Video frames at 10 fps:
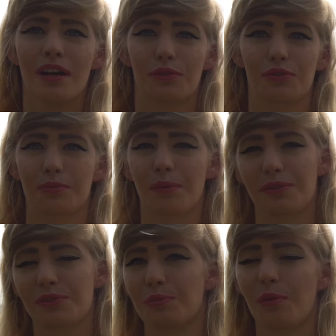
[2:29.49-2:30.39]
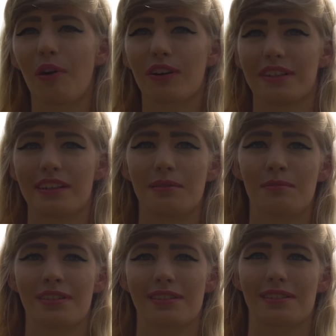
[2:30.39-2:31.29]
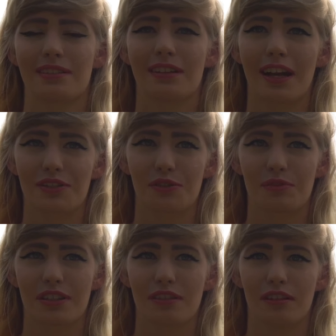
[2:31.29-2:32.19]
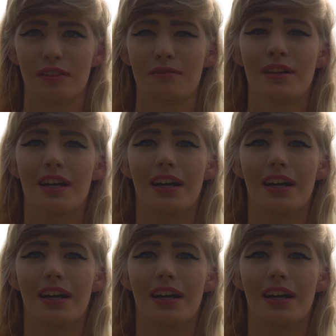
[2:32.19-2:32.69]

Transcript: którzy po prostu pomogli im z każdą przeszkodą,